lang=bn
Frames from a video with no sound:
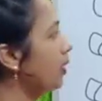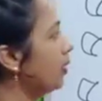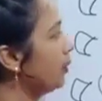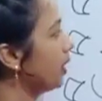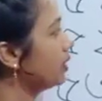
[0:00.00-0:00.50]

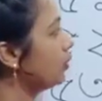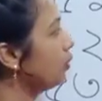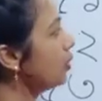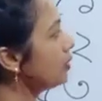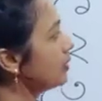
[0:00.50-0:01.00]
পাঁচ
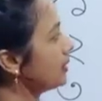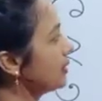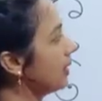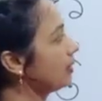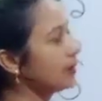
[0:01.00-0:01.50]
দশ
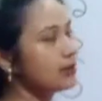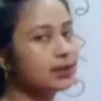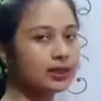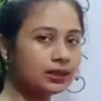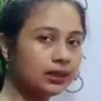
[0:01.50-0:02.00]
সাত
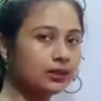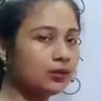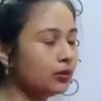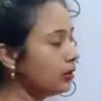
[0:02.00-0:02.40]
সাতান্ন